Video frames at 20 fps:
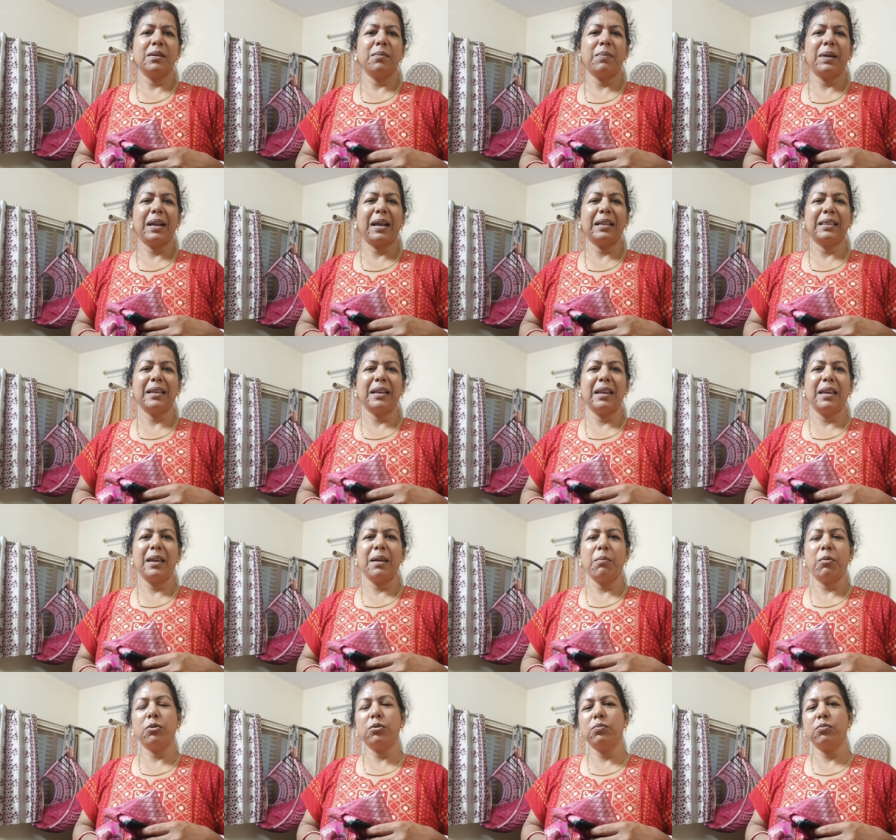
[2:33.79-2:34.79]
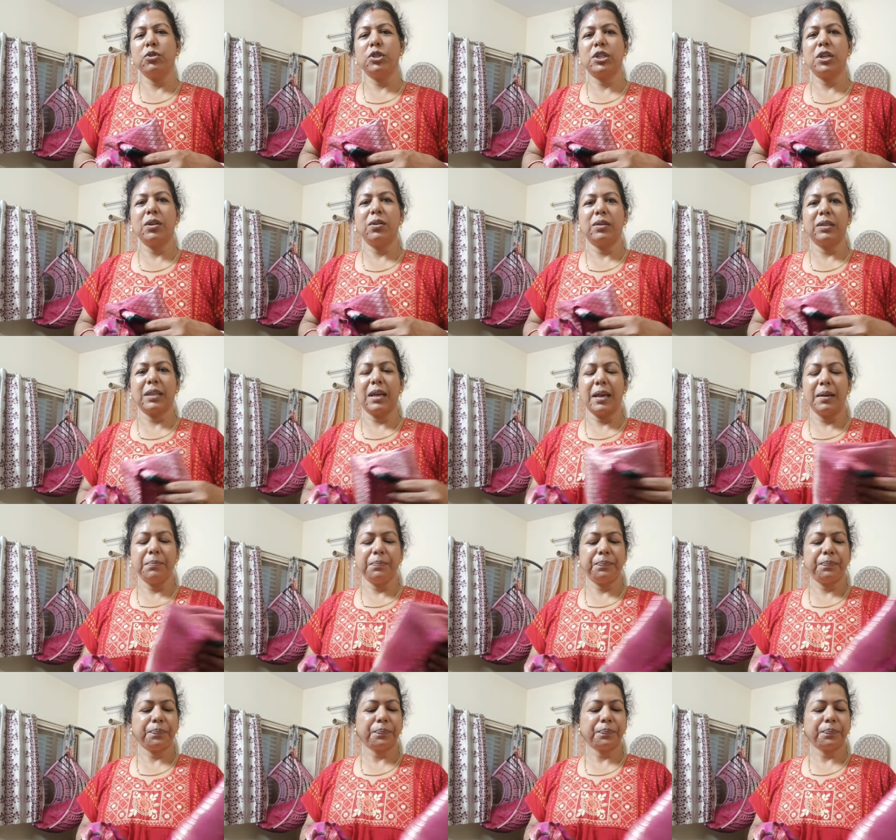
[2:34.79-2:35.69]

बनाता नहीं है बहुत मुश्किल होता है